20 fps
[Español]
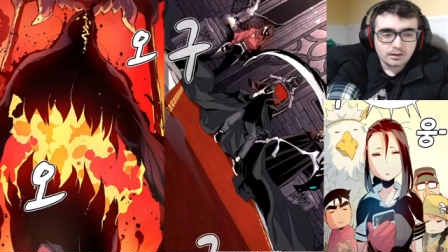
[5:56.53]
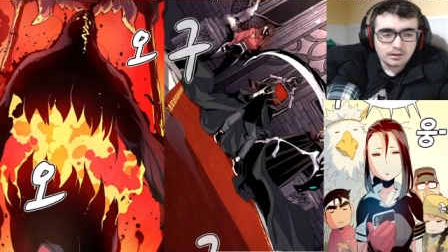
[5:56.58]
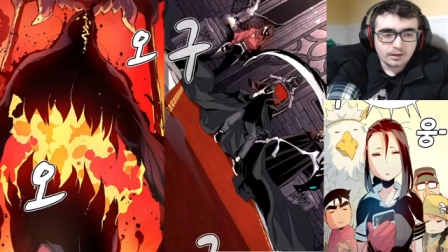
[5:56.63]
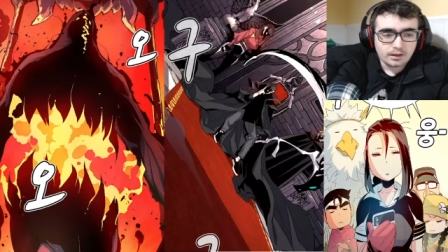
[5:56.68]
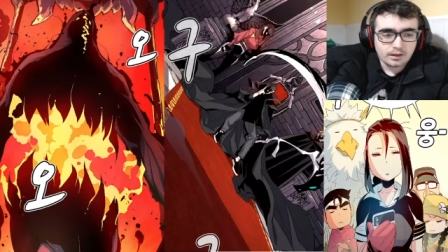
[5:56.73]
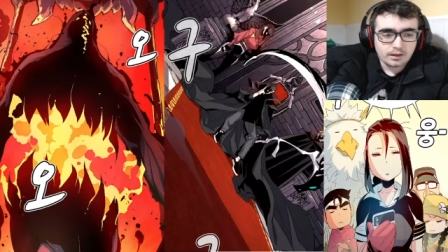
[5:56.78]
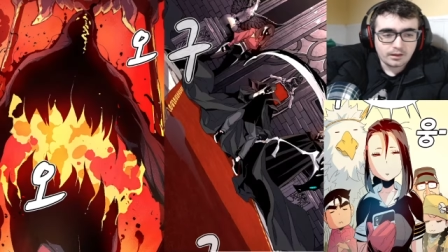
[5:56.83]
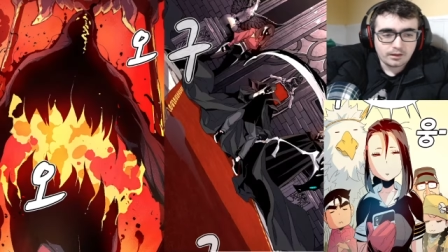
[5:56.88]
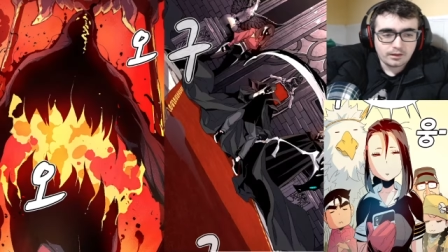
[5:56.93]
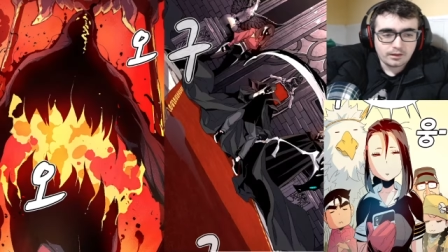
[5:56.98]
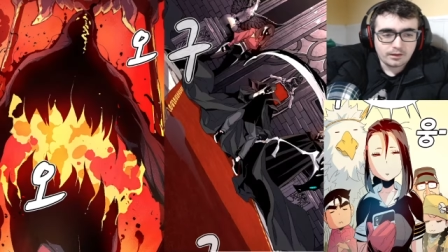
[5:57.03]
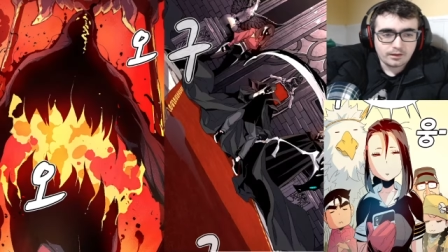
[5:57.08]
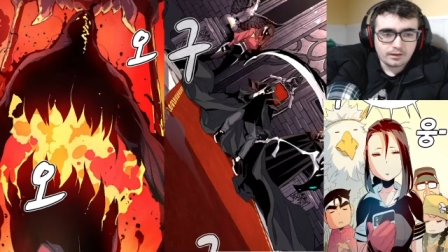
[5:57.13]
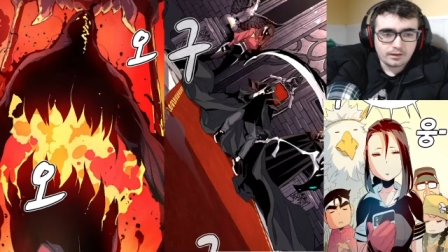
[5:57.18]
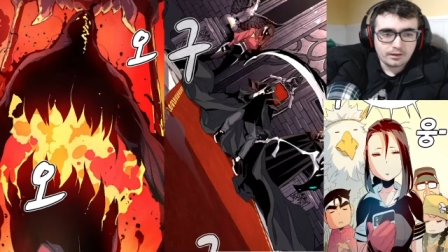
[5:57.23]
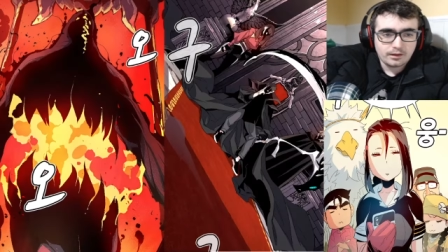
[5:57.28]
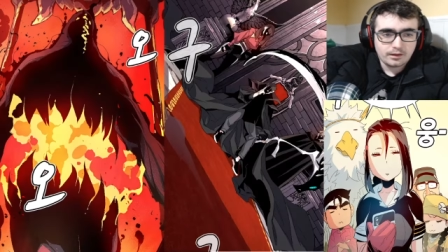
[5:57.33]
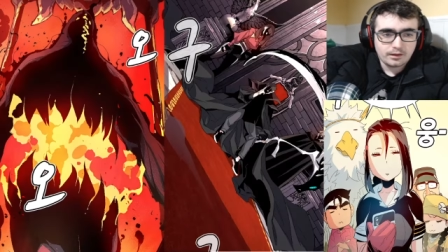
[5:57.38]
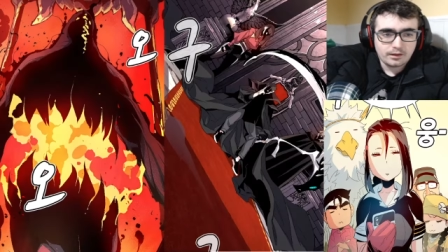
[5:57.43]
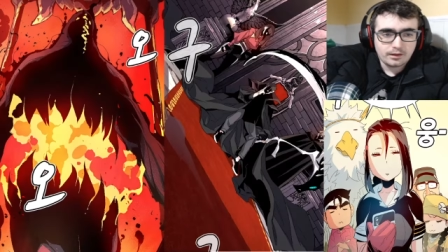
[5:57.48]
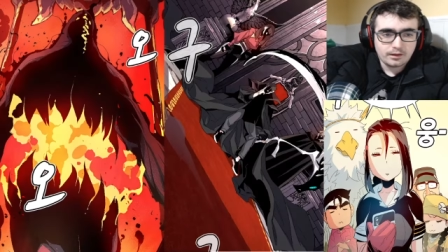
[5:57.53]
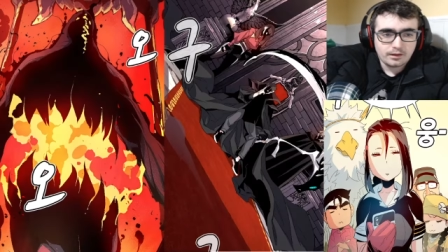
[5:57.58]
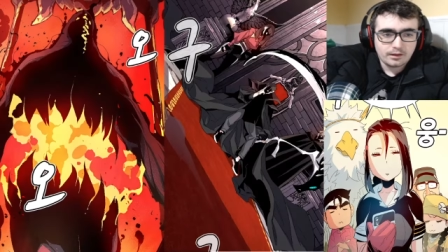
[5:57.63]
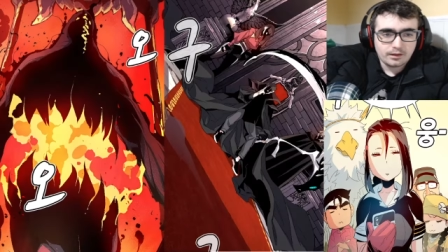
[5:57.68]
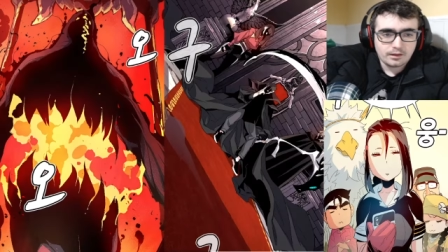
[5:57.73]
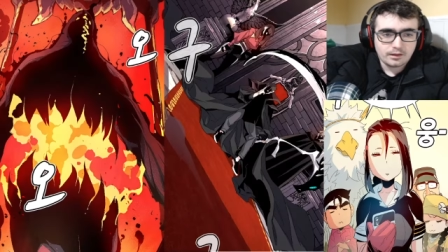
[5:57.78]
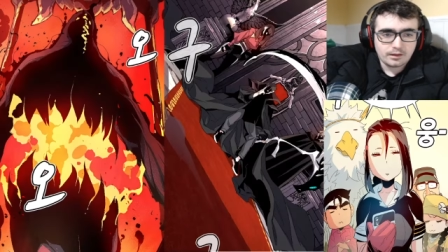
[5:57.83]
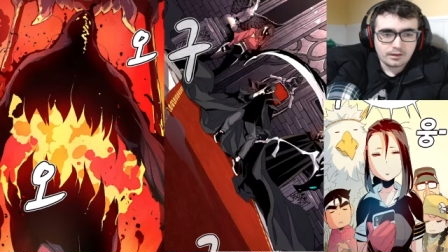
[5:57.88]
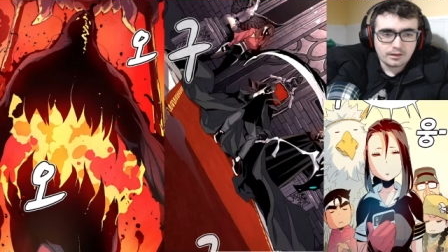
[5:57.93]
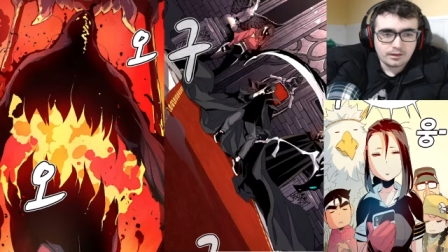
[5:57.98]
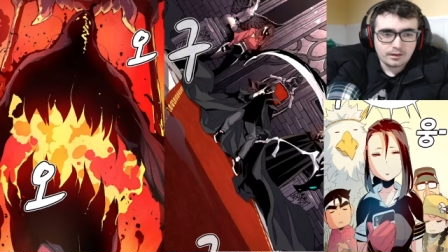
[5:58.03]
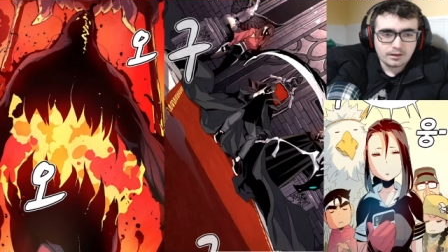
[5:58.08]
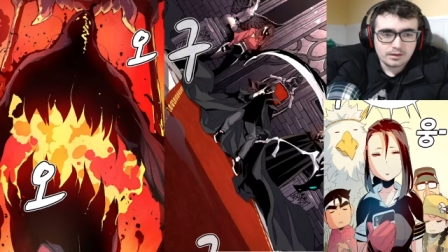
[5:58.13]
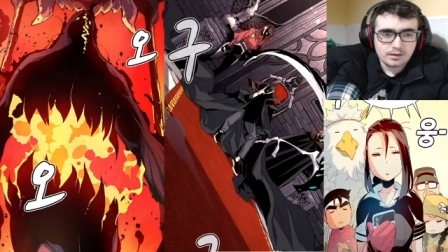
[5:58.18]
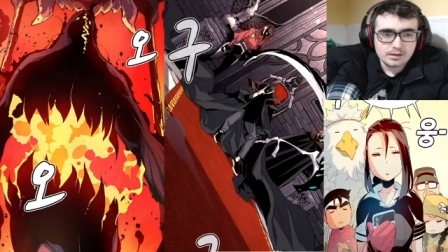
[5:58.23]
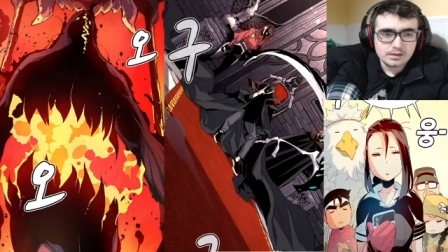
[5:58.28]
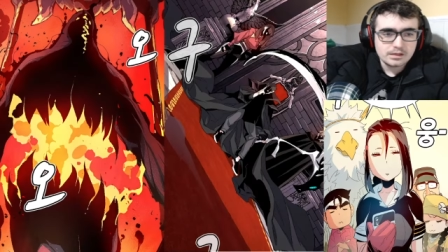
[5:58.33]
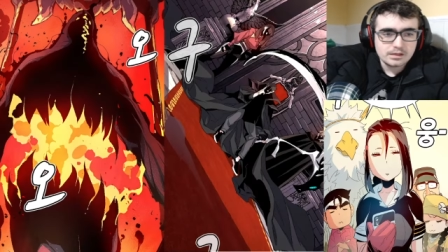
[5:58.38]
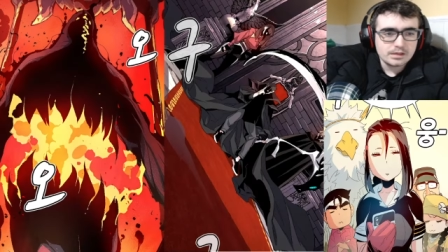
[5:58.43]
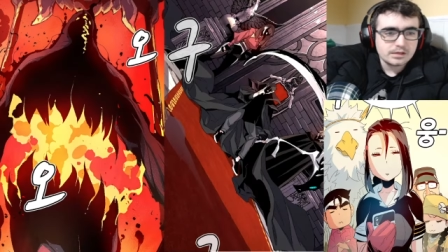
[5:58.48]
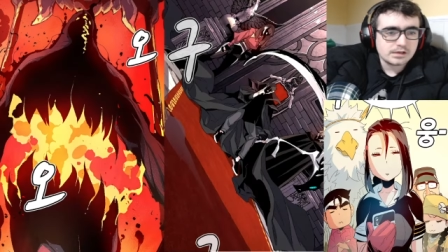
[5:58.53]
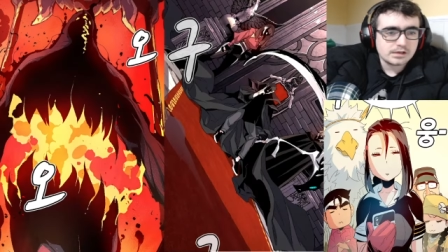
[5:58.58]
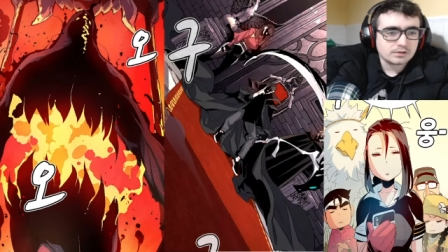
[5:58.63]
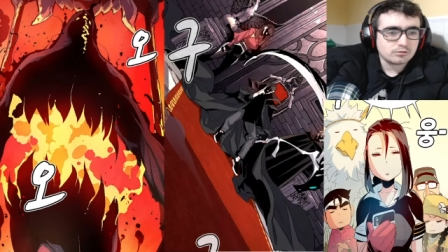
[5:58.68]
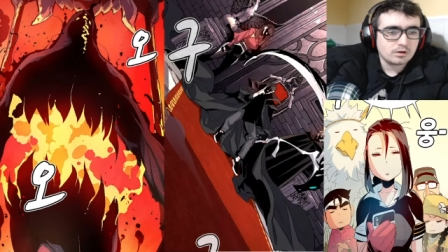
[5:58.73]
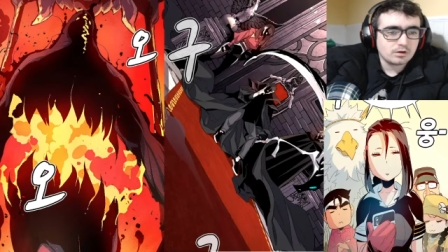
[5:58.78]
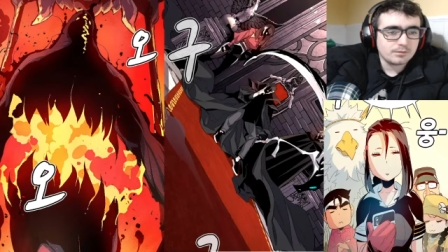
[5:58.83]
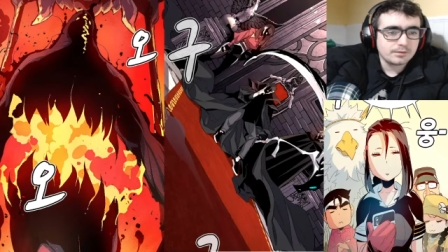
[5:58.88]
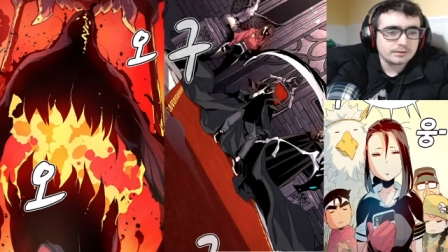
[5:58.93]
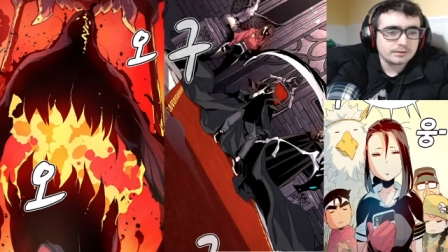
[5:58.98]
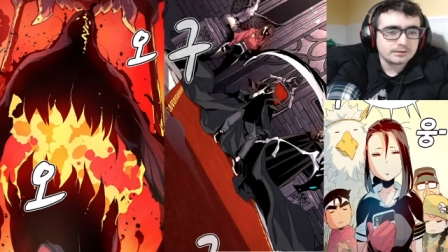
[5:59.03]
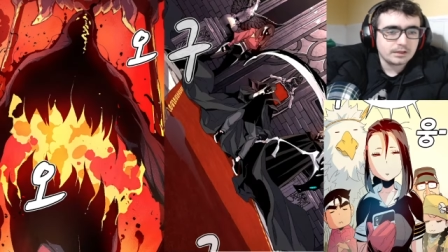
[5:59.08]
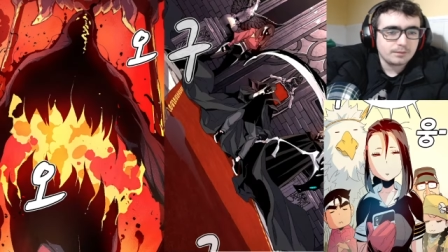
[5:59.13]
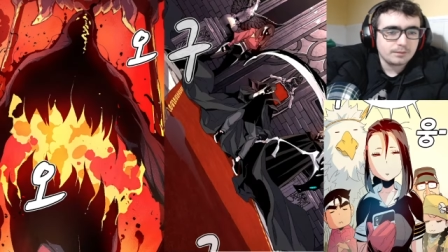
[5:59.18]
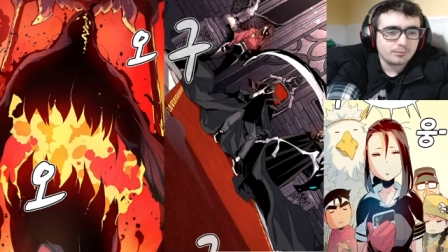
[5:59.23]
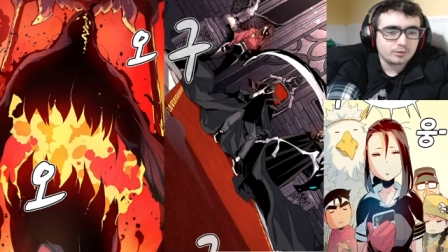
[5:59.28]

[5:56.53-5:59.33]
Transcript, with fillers: Eh, y casualmente,